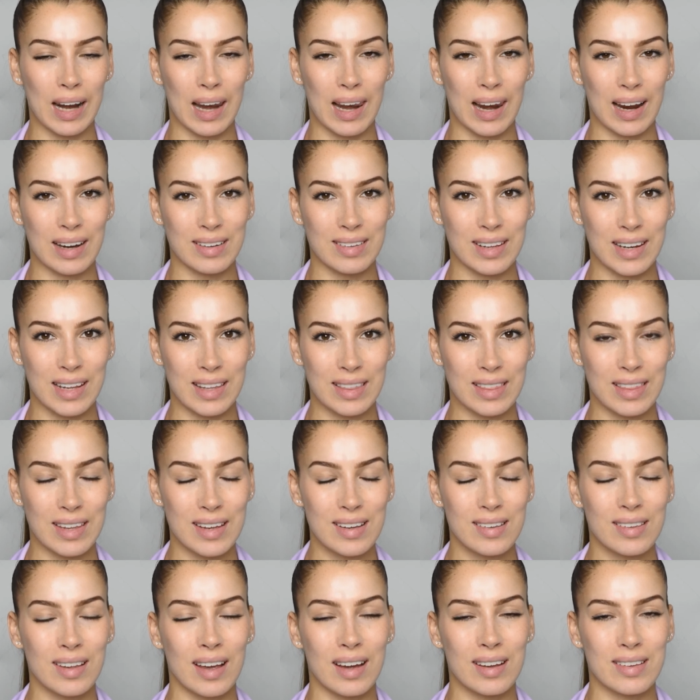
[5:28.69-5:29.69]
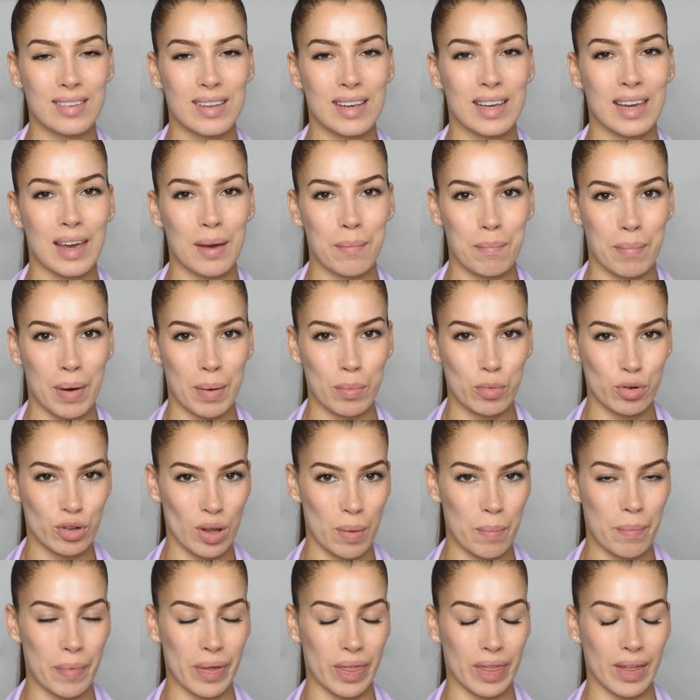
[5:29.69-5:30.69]
las lentes, así que vamos a
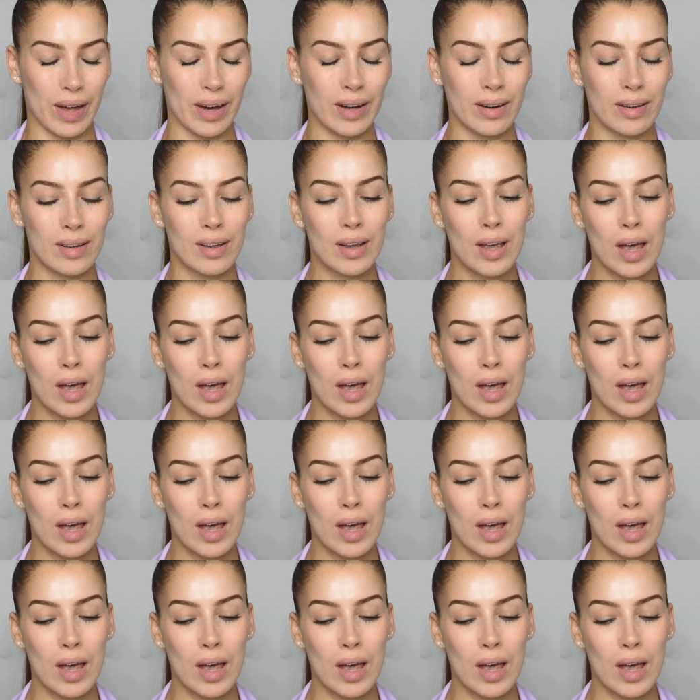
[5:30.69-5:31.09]
empezar.